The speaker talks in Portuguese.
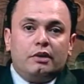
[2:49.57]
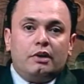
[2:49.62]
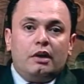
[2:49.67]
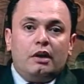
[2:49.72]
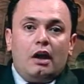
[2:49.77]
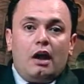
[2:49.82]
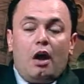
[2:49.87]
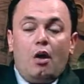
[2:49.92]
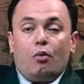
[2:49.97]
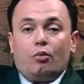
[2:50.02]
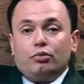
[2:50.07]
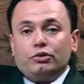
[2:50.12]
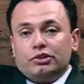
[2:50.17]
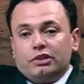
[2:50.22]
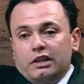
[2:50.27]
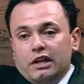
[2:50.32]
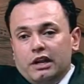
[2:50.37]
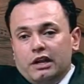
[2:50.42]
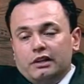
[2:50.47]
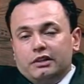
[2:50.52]
Alguns
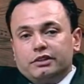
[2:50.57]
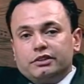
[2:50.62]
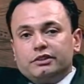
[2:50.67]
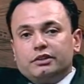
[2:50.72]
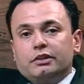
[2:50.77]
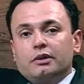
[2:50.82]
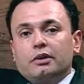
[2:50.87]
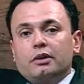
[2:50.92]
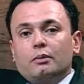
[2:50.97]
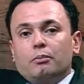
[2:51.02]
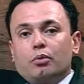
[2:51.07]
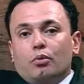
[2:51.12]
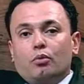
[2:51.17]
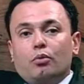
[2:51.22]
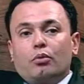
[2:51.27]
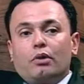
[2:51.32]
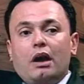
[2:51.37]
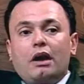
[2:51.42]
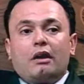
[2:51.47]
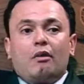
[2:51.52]
deles
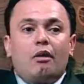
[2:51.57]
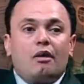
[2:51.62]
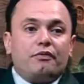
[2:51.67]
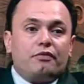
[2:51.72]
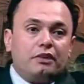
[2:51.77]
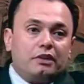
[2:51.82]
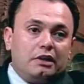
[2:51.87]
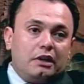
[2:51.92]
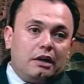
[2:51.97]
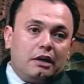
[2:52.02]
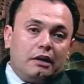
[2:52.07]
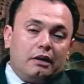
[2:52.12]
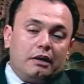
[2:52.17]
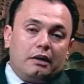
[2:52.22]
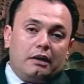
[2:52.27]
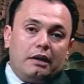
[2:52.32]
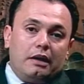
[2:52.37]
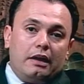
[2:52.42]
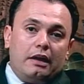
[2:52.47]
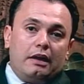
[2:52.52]
procurarão a vida
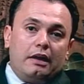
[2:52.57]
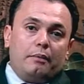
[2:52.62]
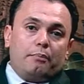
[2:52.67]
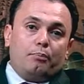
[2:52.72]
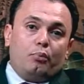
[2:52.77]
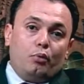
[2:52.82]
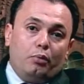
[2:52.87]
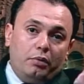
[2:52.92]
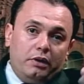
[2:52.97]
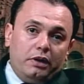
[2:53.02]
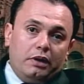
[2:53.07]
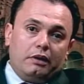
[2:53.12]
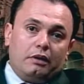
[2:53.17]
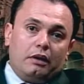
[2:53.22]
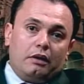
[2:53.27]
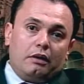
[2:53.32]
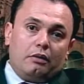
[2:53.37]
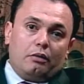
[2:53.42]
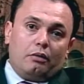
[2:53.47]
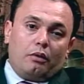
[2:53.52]
é, pública,
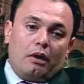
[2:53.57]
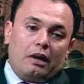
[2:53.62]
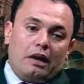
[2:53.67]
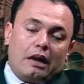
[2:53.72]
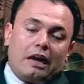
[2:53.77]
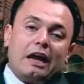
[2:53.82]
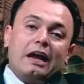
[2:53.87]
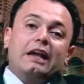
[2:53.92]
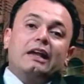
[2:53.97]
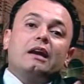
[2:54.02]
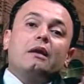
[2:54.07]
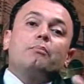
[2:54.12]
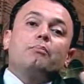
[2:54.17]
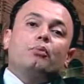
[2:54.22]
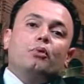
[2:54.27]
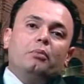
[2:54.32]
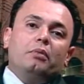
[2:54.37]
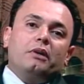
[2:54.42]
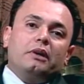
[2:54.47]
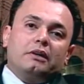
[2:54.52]
a, a, carreira
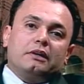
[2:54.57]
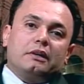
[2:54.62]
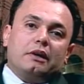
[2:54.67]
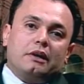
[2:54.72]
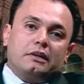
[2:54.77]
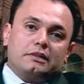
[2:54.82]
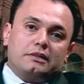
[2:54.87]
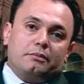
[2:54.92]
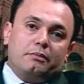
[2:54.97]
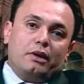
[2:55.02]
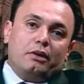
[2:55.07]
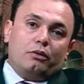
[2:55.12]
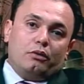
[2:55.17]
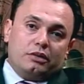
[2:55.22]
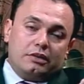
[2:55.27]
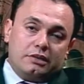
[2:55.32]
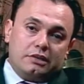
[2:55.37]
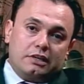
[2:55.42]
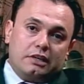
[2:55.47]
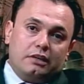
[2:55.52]
pública, assim melhor
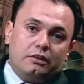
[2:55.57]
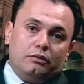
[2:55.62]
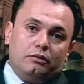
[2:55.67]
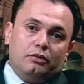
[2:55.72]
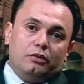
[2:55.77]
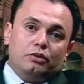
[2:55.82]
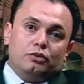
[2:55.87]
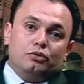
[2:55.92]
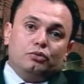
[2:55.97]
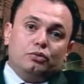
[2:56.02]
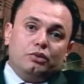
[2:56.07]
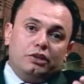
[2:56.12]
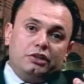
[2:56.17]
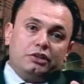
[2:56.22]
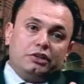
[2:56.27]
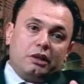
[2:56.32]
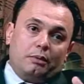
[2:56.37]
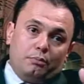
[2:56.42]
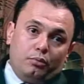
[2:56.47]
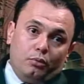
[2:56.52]
dizendo,
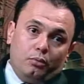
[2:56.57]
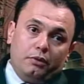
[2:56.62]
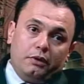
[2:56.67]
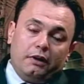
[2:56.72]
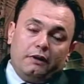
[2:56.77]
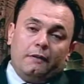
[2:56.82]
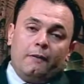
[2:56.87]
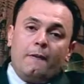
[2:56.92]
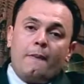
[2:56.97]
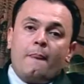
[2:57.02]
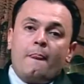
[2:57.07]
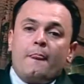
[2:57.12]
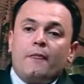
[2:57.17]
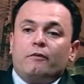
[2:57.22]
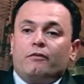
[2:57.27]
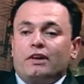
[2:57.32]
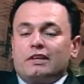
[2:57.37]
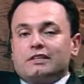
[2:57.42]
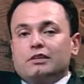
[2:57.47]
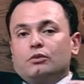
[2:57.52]
jurídica pública,
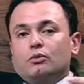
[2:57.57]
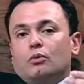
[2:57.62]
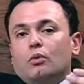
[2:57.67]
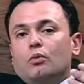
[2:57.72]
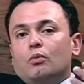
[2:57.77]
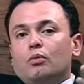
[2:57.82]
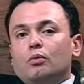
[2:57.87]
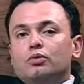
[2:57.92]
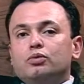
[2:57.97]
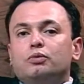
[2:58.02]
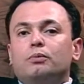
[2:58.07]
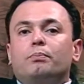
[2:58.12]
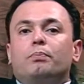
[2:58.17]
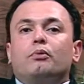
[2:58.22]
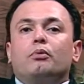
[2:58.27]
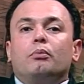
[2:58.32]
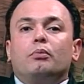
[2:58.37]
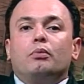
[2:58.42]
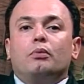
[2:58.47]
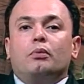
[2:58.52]
fazendo concurso
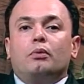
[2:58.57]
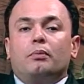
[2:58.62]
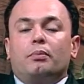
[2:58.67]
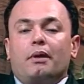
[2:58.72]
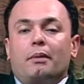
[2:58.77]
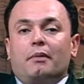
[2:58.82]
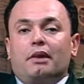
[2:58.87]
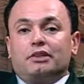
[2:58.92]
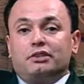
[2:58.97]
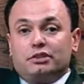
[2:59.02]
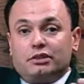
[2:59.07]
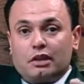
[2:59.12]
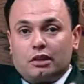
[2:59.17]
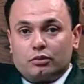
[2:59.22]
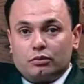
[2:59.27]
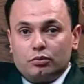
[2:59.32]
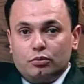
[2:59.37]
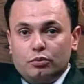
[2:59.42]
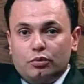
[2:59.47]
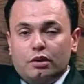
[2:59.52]
para a
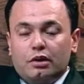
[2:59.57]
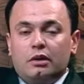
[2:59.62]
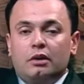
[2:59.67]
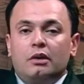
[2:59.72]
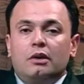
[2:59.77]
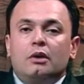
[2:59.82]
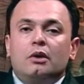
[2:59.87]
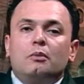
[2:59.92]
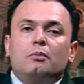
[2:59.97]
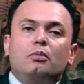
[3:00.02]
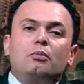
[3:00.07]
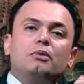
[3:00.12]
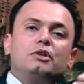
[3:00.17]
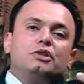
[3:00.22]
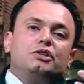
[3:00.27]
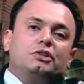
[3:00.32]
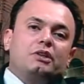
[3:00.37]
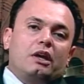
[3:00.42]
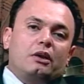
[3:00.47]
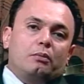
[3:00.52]
magistratura, para o
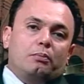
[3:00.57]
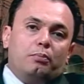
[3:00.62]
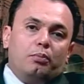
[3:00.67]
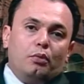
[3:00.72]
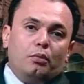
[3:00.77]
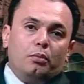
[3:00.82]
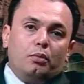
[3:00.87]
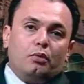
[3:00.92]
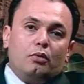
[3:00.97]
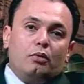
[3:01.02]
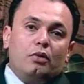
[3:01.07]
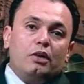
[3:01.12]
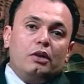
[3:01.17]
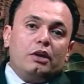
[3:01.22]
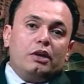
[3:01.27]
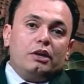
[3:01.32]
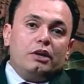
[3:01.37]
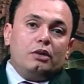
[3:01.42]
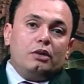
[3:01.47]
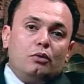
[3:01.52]
Ministério Público.
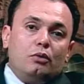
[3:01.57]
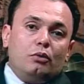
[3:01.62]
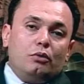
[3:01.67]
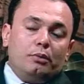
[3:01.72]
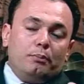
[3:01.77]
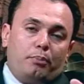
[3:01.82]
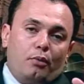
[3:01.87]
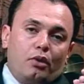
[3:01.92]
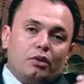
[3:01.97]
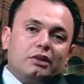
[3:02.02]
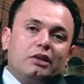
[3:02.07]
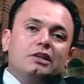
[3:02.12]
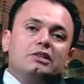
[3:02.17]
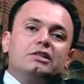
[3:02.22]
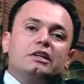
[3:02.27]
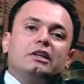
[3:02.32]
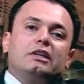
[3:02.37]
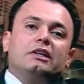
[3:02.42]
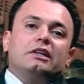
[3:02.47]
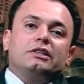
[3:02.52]
E
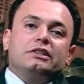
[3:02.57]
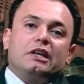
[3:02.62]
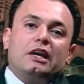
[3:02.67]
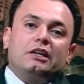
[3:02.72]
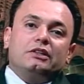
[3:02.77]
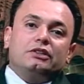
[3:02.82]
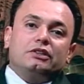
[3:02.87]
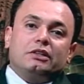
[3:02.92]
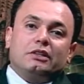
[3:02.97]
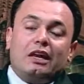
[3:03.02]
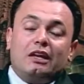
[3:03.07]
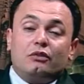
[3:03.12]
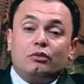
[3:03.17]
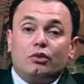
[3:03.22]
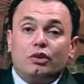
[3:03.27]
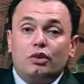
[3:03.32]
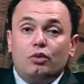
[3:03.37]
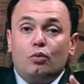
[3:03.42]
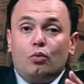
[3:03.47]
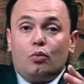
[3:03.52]
importante aqui deixar registrado
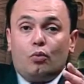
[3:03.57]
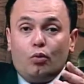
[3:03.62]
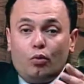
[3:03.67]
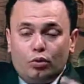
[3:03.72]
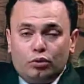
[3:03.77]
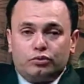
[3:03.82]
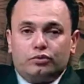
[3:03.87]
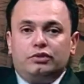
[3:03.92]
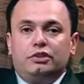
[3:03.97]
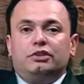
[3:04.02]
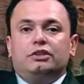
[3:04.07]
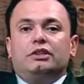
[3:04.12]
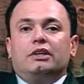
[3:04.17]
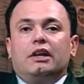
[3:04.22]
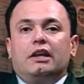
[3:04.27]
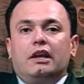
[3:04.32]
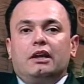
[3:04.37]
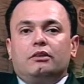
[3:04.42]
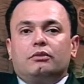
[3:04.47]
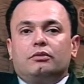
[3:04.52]
que o curso de
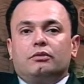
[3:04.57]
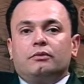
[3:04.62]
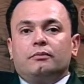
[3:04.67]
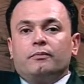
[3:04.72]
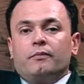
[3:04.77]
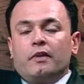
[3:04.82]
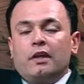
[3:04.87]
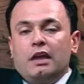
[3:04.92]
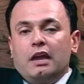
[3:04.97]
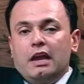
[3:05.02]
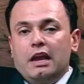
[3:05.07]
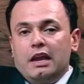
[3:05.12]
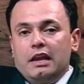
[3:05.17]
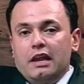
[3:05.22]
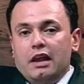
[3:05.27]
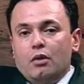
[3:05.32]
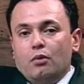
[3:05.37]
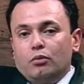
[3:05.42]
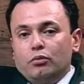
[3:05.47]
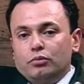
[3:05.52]
Direito,
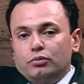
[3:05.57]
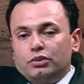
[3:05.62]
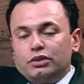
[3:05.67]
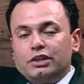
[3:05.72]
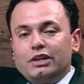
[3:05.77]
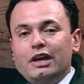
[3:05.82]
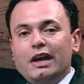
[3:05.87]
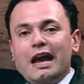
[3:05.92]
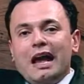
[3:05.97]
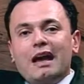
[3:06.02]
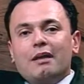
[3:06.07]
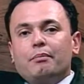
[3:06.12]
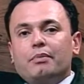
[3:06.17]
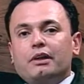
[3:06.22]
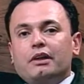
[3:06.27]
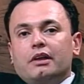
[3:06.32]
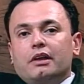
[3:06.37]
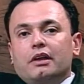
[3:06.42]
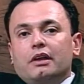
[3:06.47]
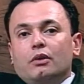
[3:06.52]
ele é um dos que
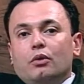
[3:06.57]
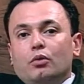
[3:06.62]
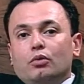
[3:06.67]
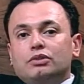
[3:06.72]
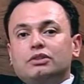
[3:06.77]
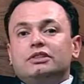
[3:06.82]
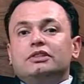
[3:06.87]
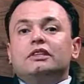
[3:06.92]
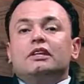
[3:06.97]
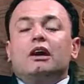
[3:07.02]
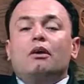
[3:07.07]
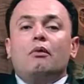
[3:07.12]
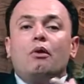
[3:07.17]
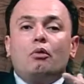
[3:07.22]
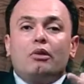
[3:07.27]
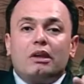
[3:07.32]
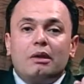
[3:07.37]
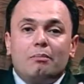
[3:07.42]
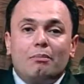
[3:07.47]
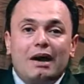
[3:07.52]
abre, ou se não, é o
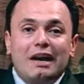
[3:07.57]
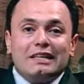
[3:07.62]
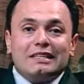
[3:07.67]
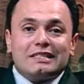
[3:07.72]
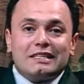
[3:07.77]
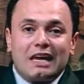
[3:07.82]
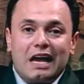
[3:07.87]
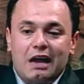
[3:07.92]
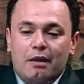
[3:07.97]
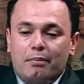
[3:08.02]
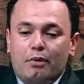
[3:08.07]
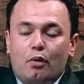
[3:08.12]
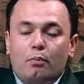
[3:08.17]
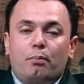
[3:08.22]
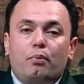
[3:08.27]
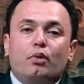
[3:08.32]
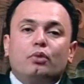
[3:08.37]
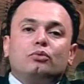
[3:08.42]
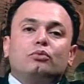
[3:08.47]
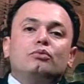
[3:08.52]
que mais abre a
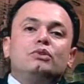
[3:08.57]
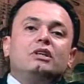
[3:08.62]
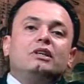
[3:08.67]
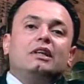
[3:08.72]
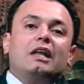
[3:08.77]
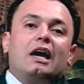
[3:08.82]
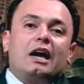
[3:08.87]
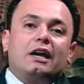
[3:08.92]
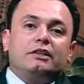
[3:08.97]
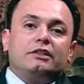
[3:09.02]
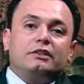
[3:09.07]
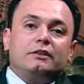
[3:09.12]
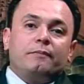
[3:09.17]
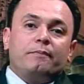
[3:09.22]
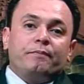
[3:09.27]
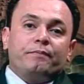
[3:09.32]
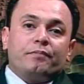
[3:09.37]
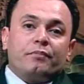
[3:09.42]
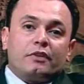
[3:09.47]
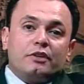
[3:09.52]
oportunidade
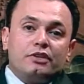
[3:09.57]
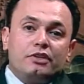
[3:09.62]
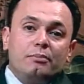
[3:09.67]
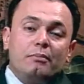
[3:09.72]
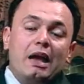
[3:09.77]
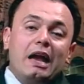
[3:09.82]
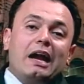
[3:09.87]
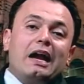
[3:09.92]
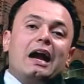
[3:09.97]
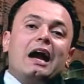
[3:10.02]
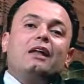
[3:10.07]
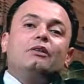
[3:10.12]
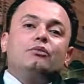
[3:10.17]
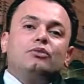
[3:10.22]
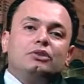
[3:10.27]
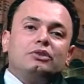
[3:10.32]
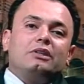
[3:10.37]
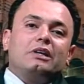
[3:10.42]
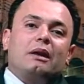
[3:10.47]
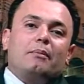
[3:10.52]
de mercado
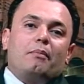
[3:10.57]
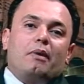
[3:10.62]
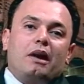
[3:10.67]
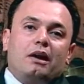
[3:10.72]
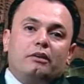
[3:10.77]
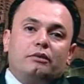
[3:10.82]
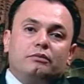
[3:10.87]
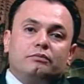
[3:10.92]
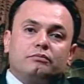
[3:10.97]
de trabalho